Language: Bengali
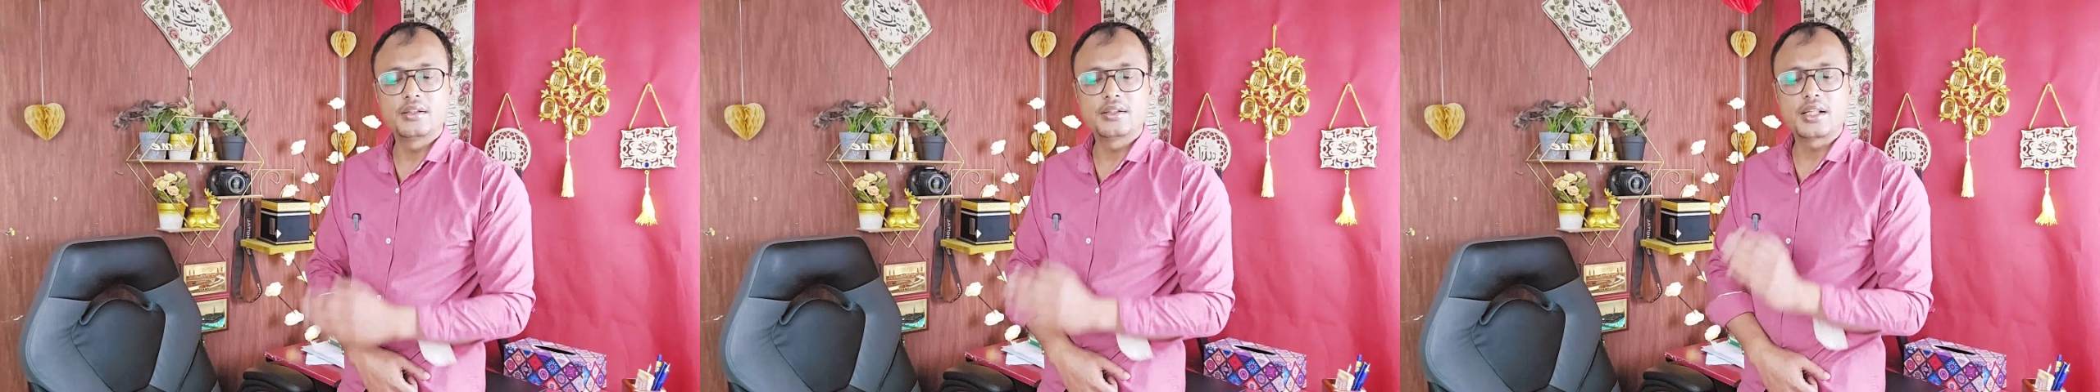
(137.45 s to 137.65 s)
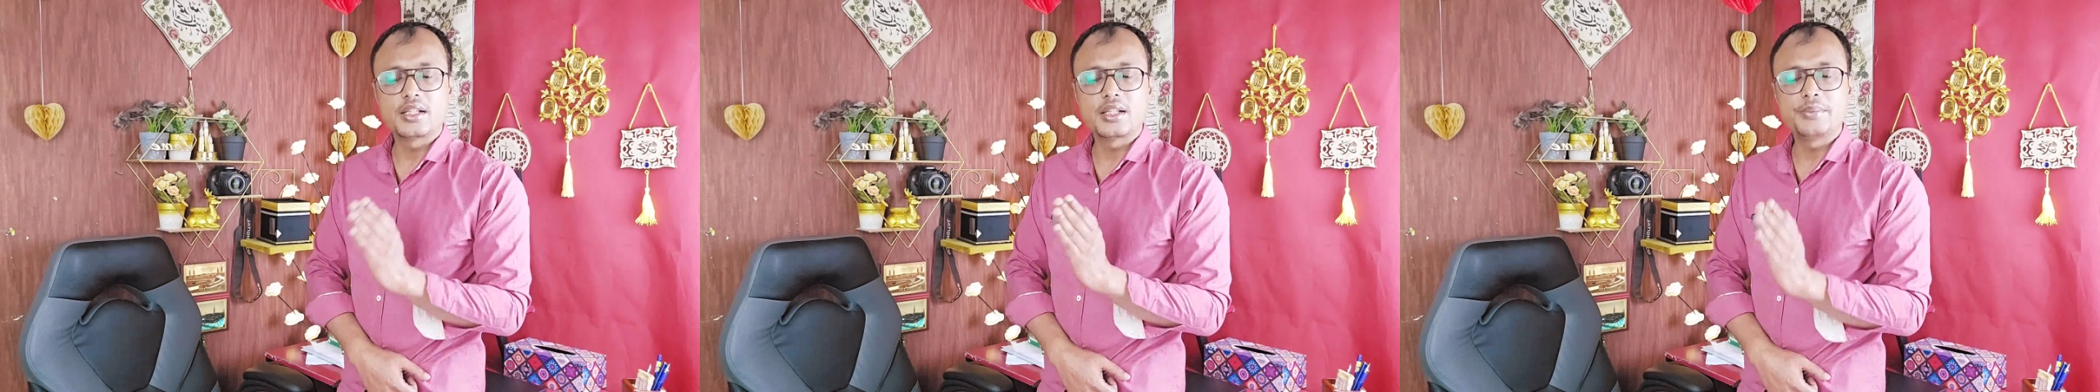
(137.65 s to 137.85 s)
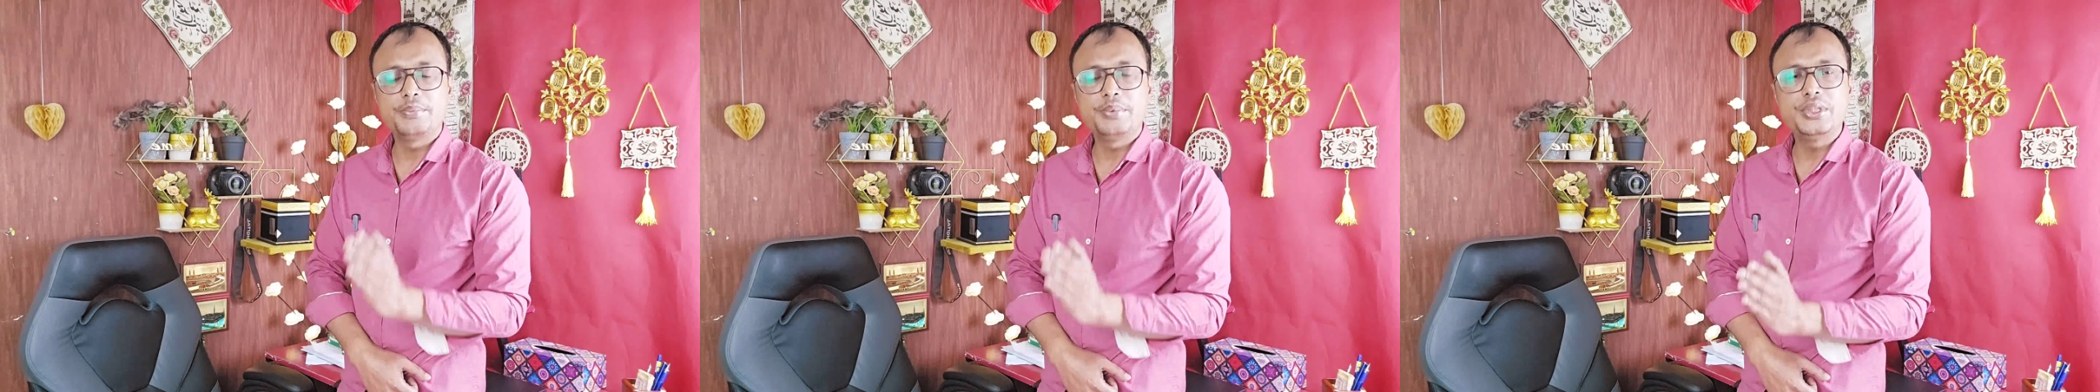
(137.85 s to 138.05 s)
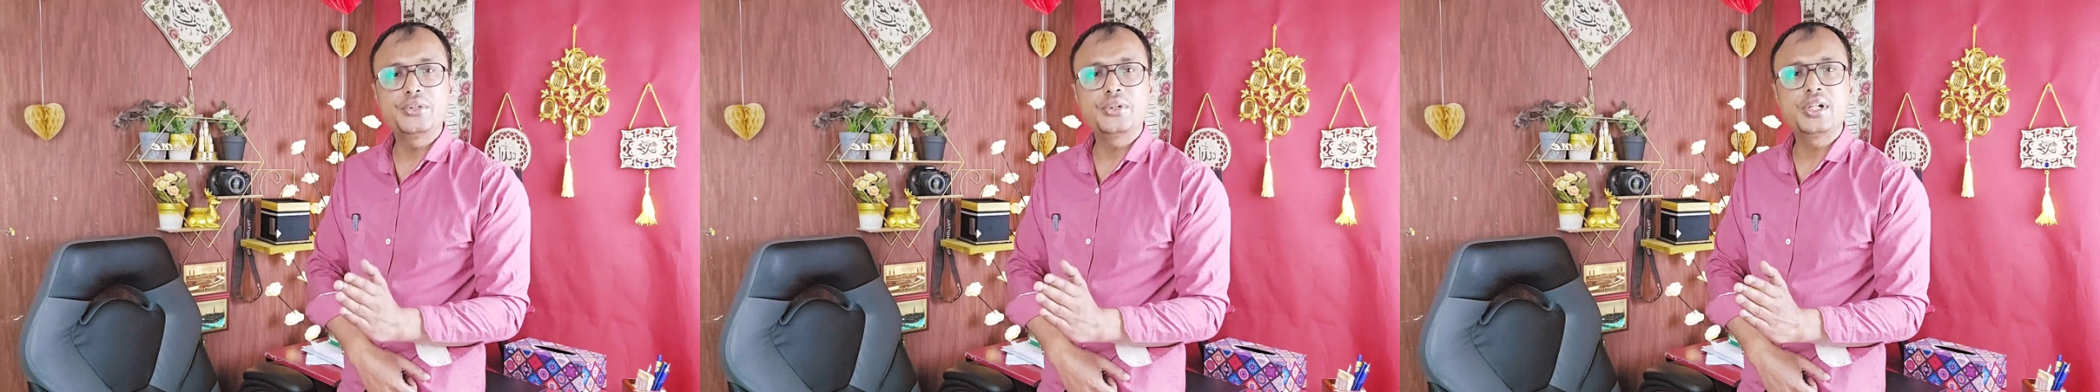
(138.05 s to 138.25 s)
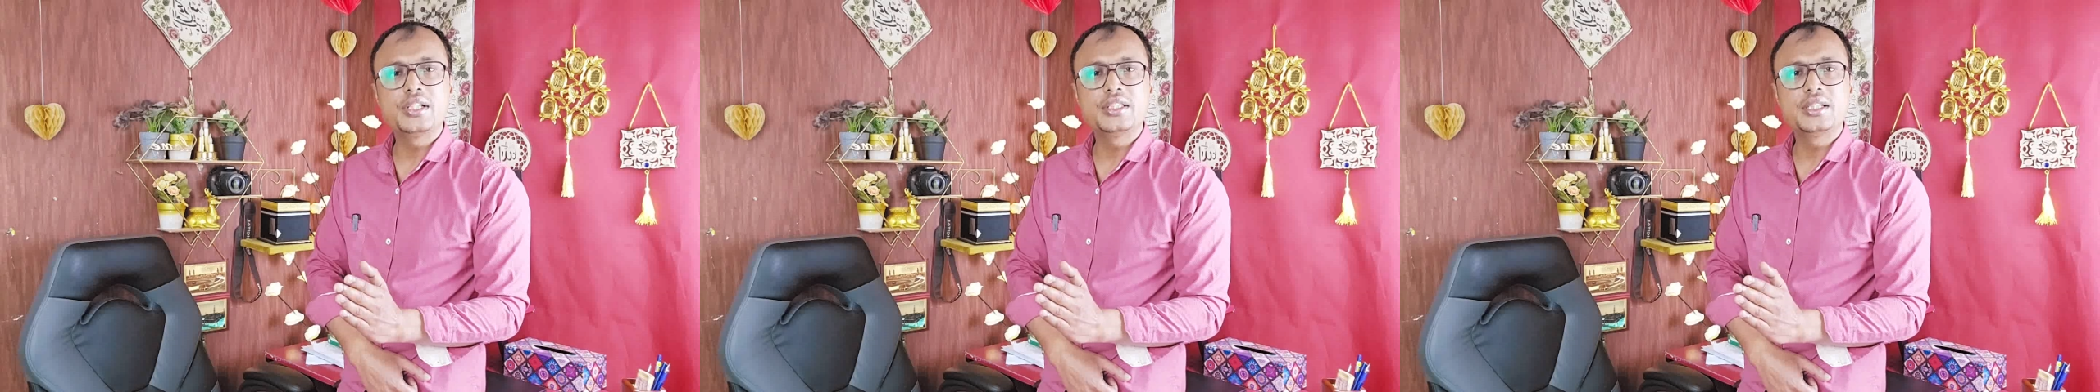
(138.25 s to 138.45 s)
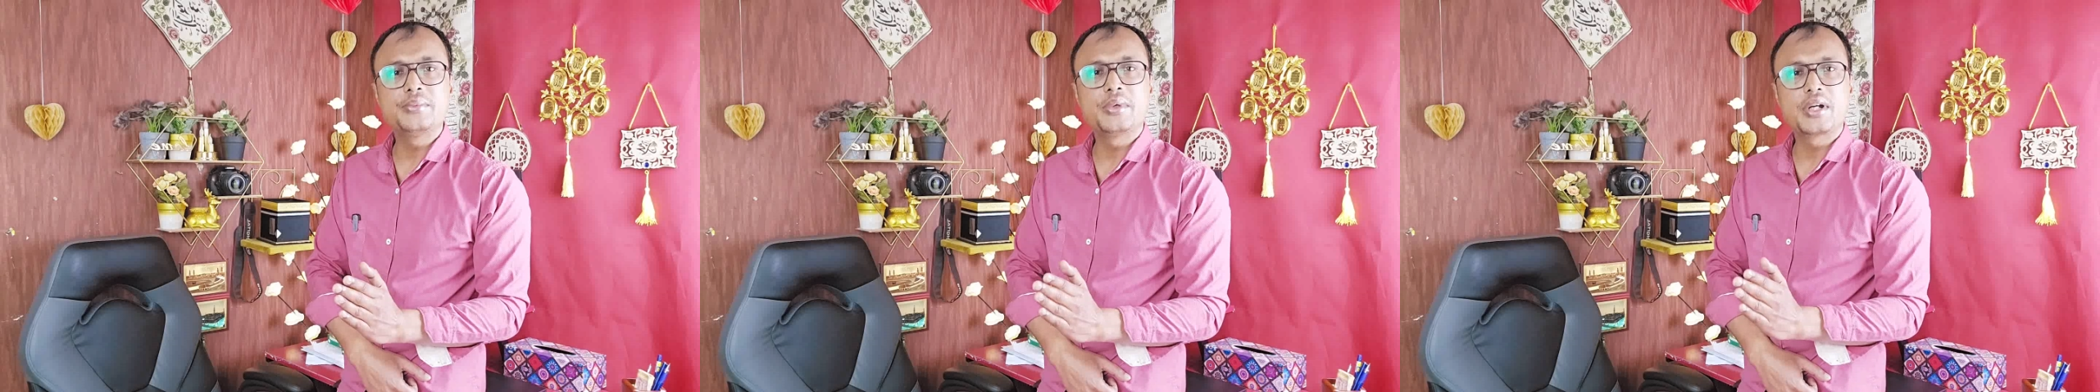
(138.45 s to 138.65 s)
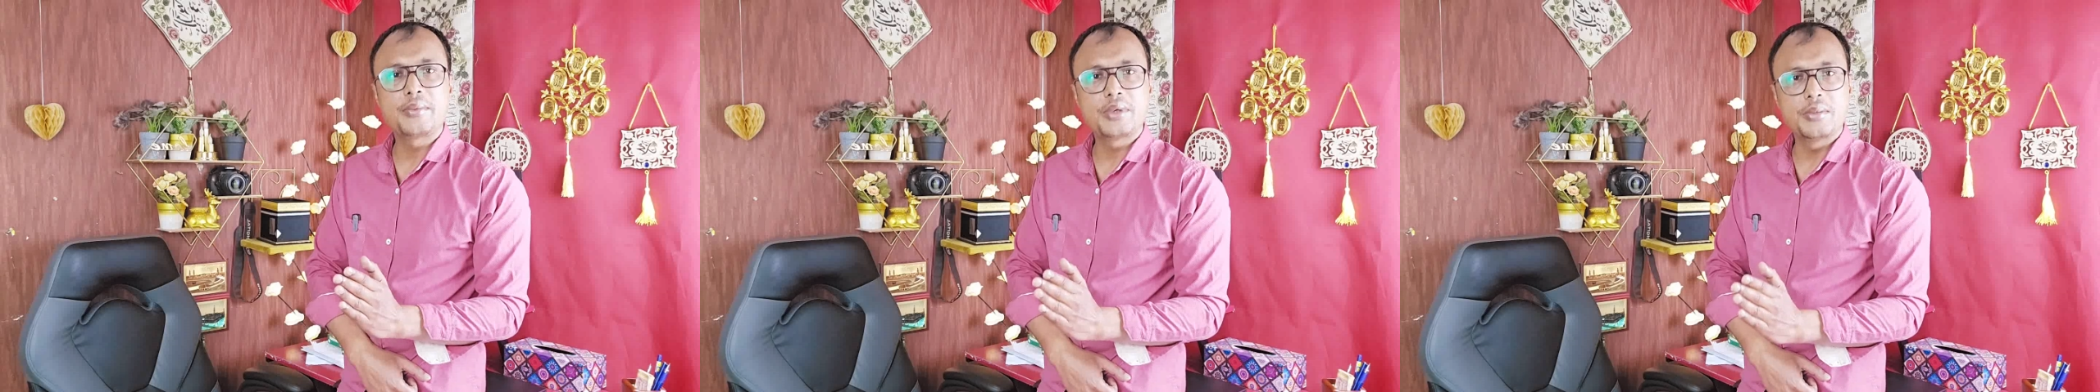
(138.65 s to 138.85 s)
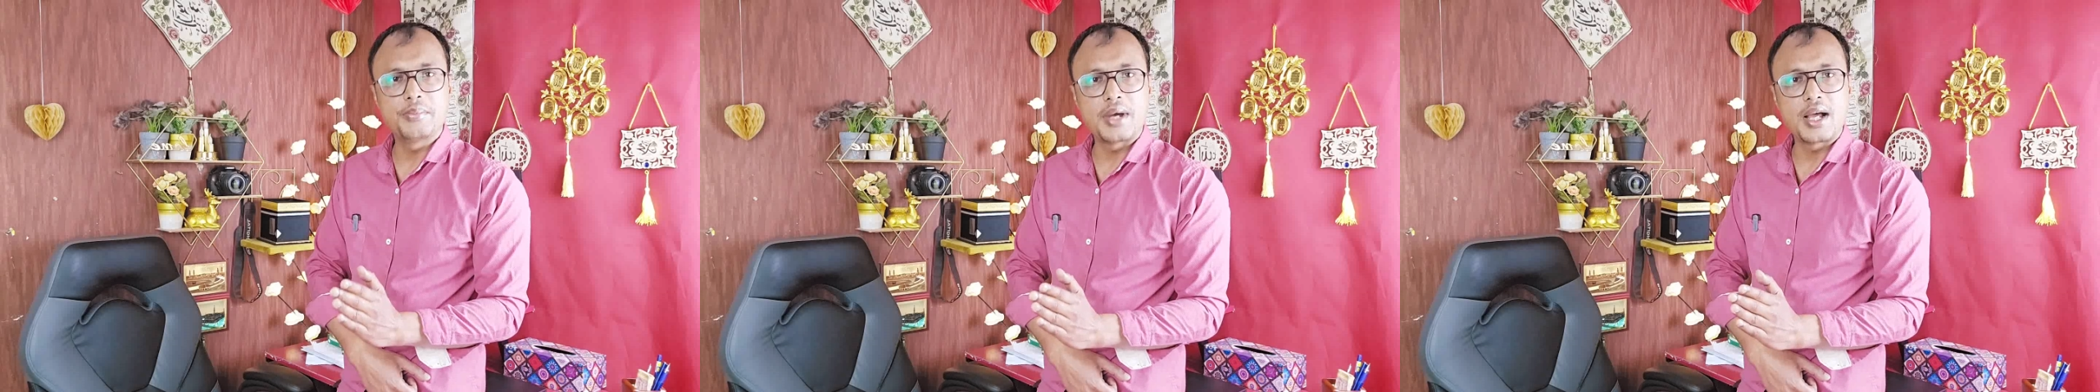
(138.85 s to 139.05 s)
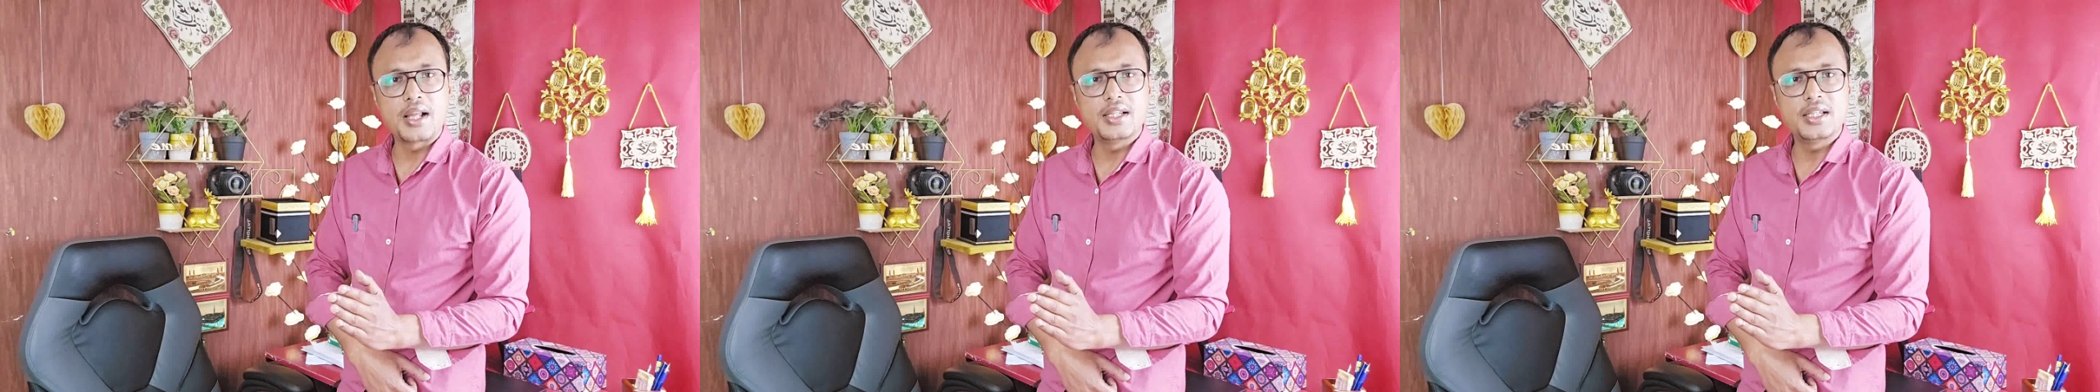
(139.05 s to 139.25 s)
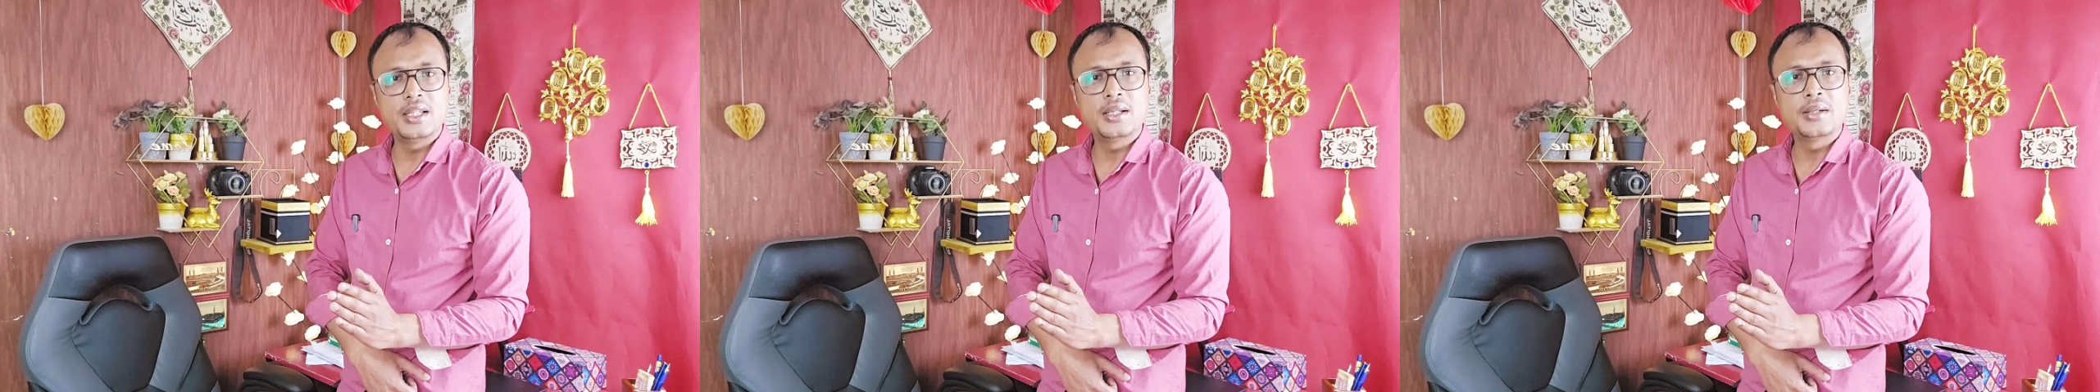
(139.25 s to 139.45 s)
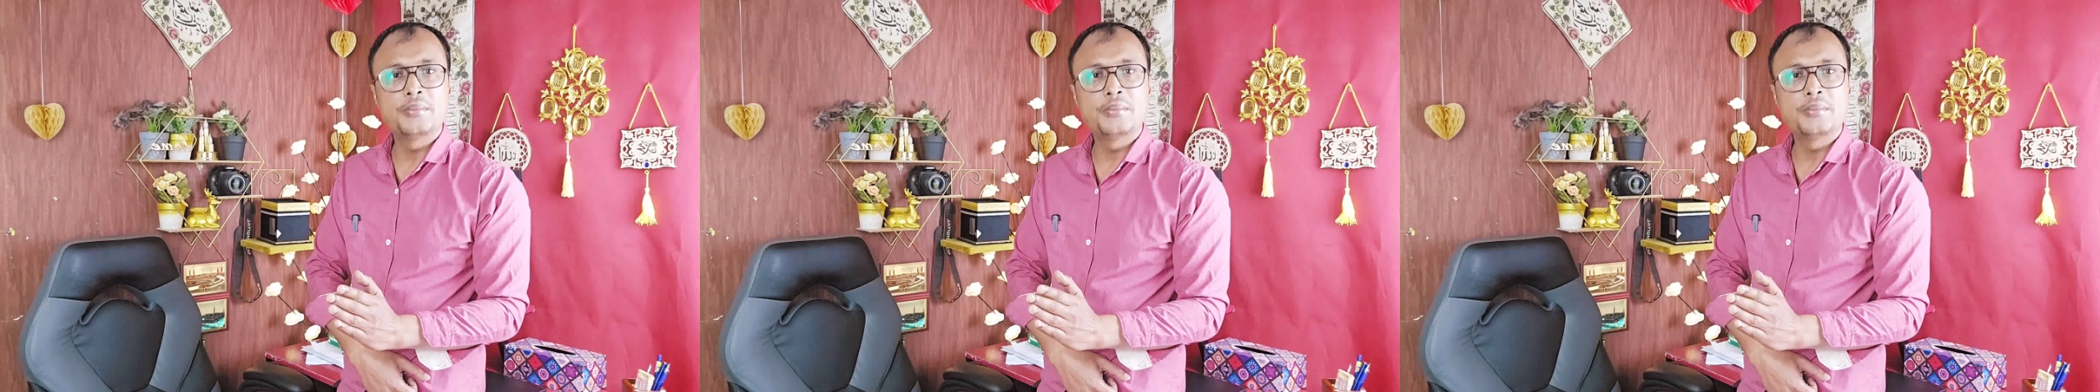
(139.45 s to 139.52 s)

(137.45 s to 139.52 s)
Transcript: তাদের পিছনের যে মোকাবেল মালি